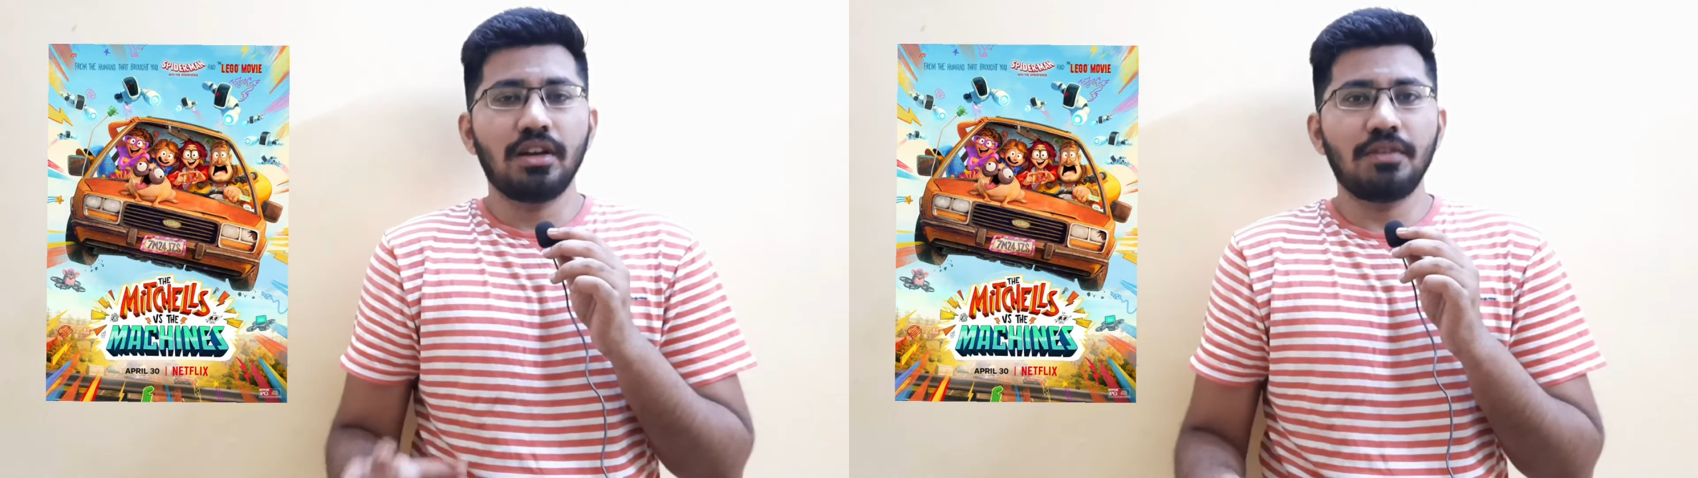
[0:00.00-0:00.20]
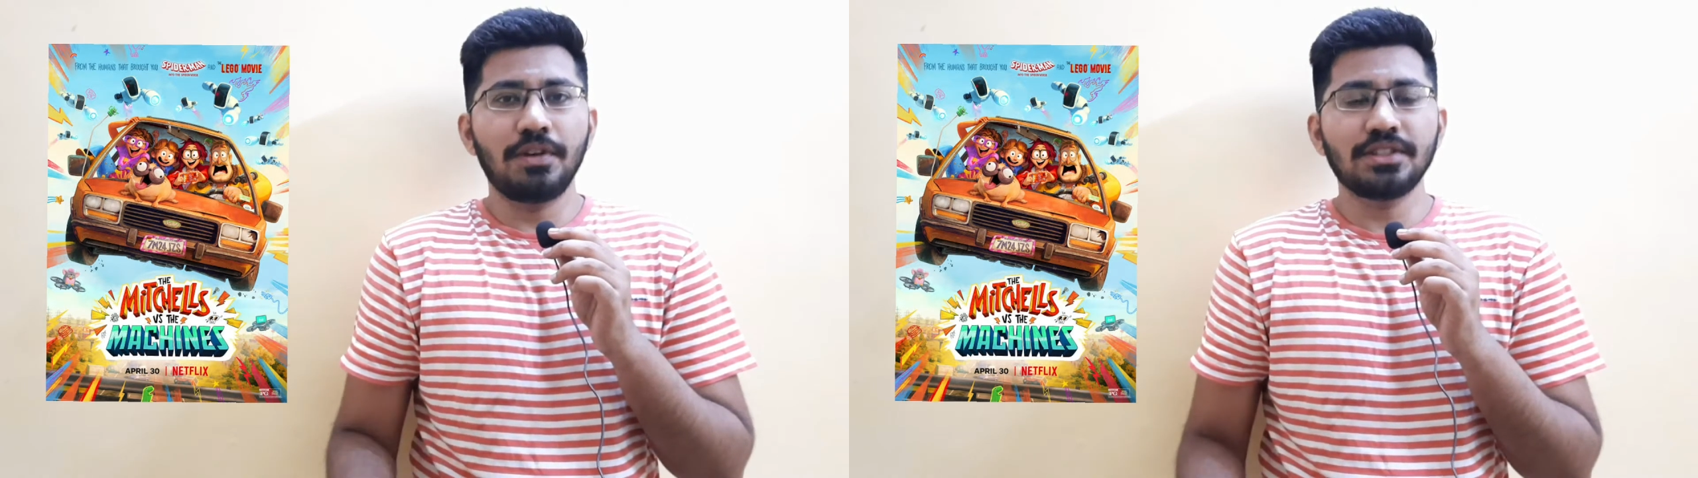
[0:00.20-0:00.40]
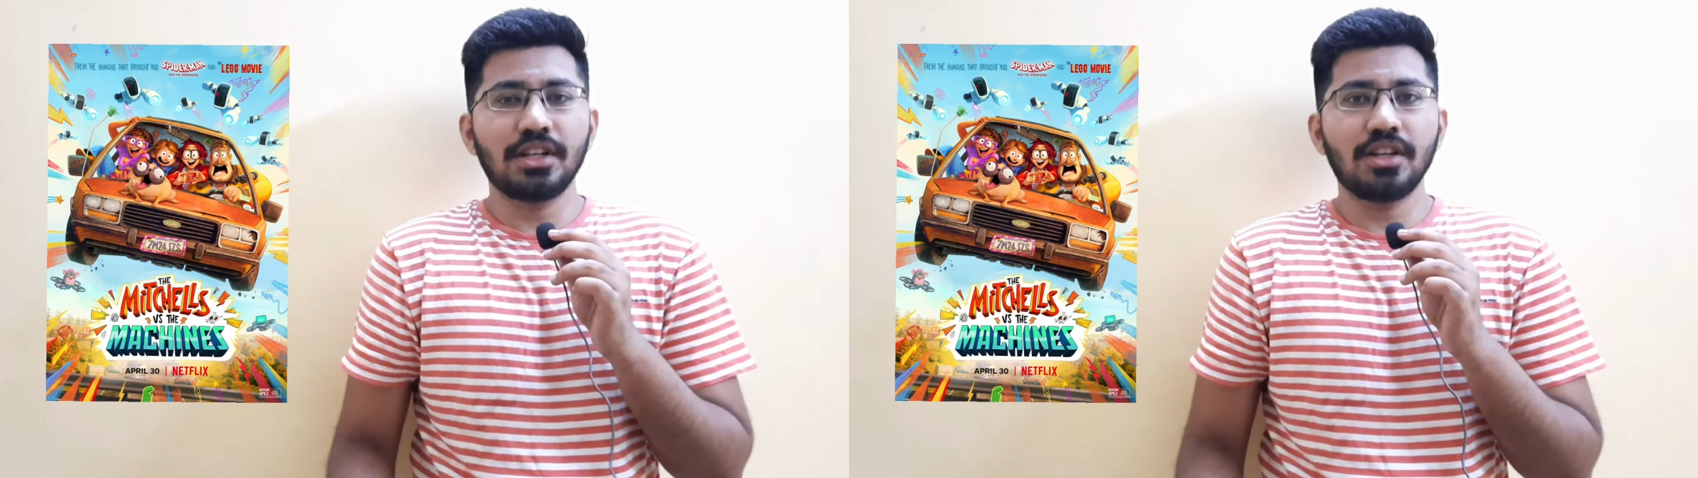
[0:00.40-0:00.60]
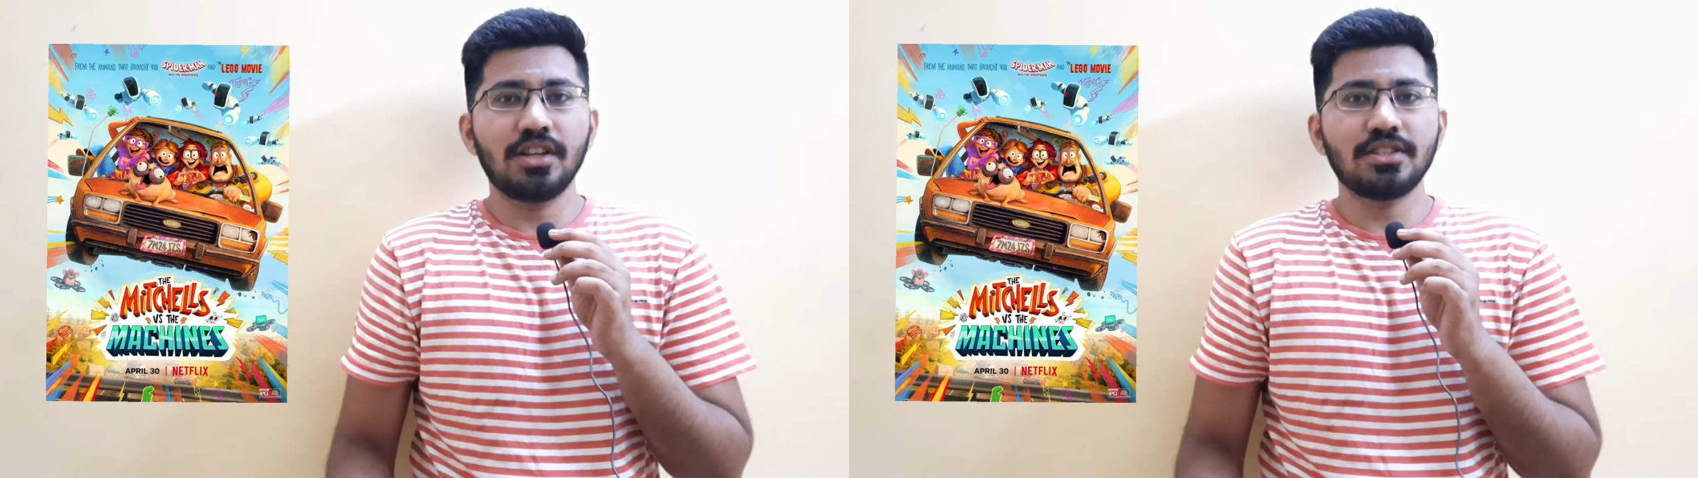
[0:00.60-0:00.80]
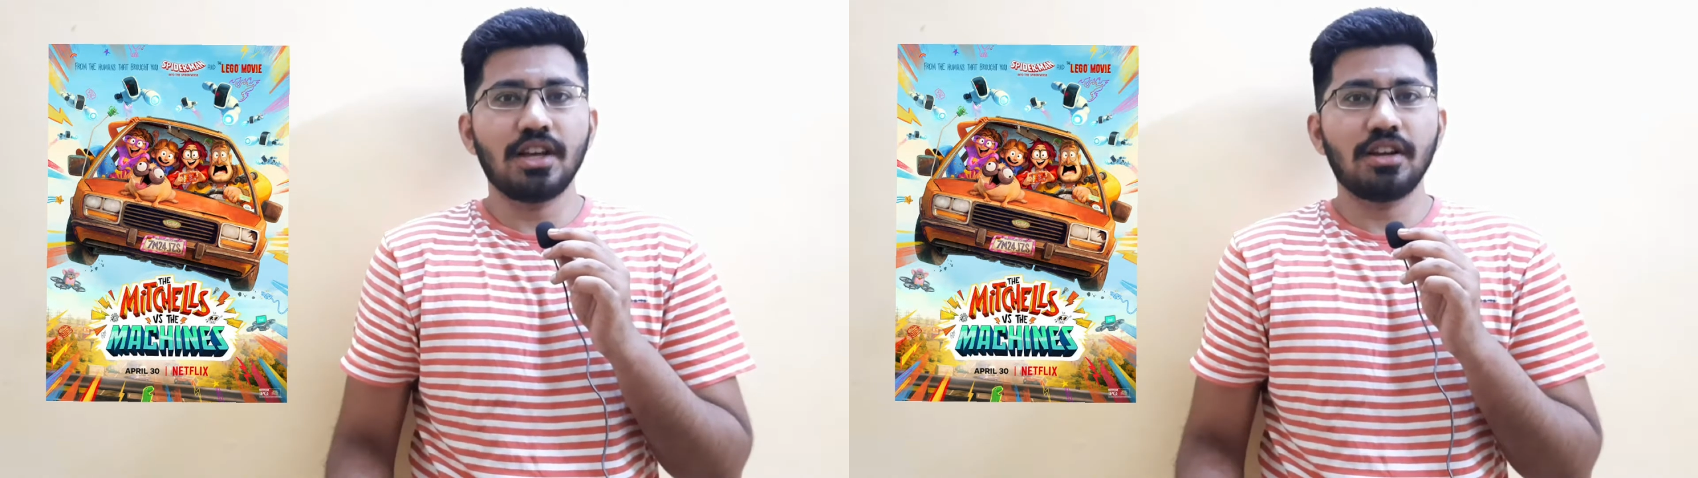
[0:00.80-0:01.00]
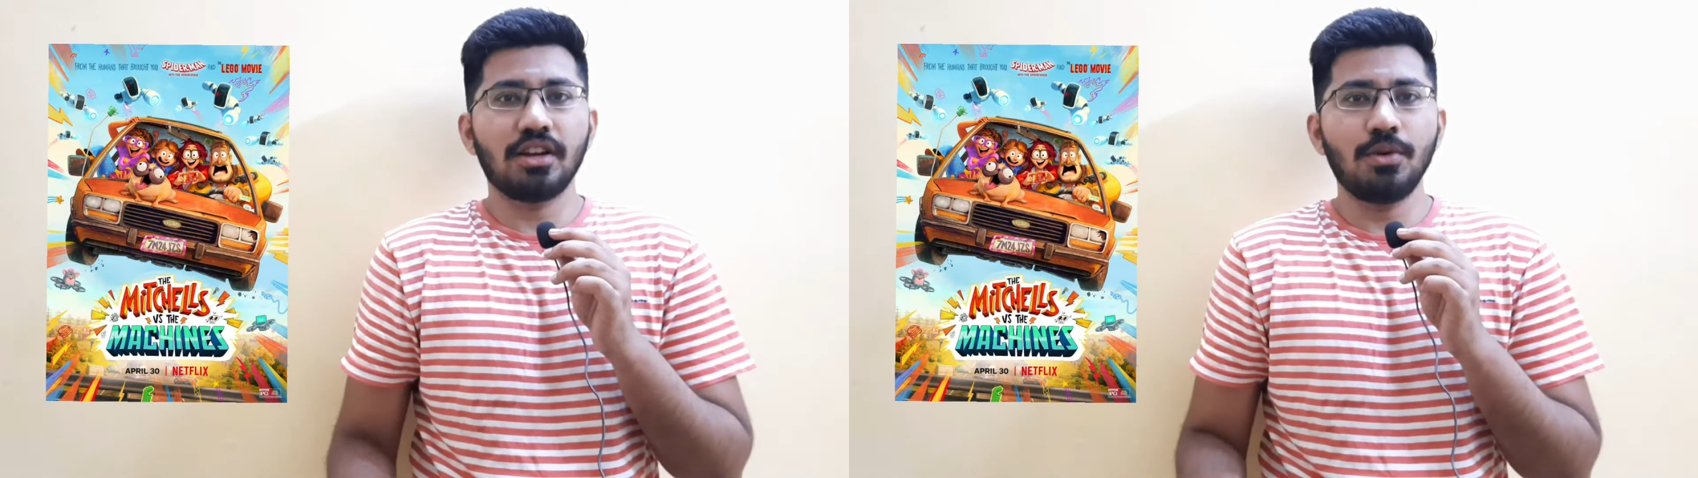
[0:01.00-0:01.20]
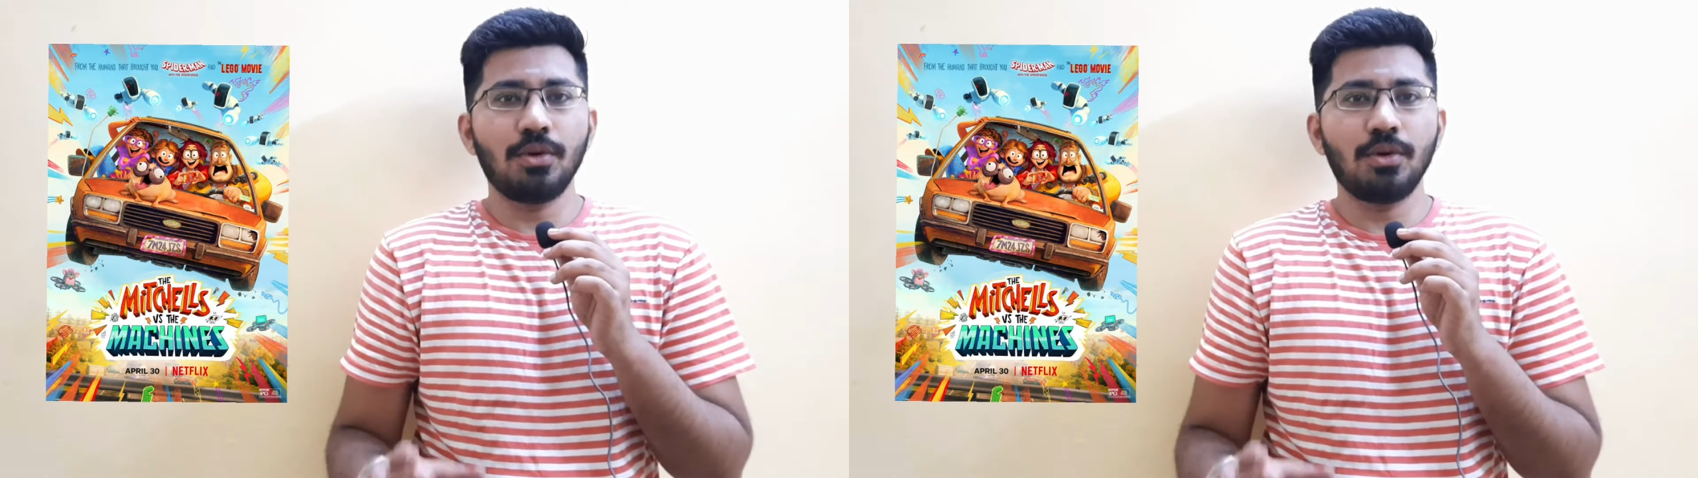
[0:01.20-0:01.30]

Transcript: நெட்ஃப்ளிக்ஸில் ரிலீஸ் ஆகிருக்கிற